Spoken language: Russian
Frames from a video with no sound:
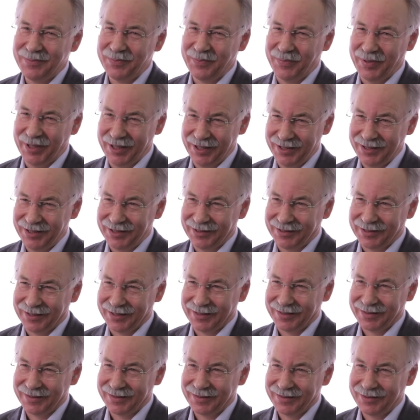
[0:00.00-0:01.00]

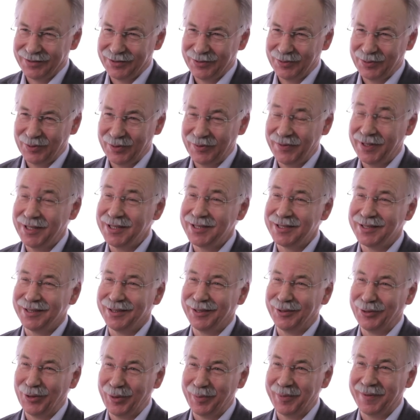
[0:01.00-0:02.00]
принята,
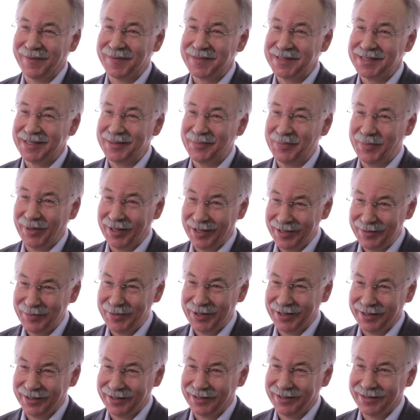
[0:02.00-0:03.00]
увенчана Нобелевской
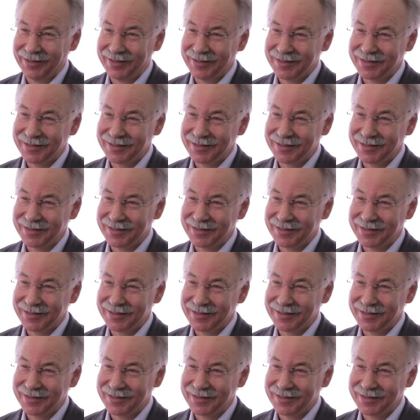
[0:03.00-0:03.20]
премией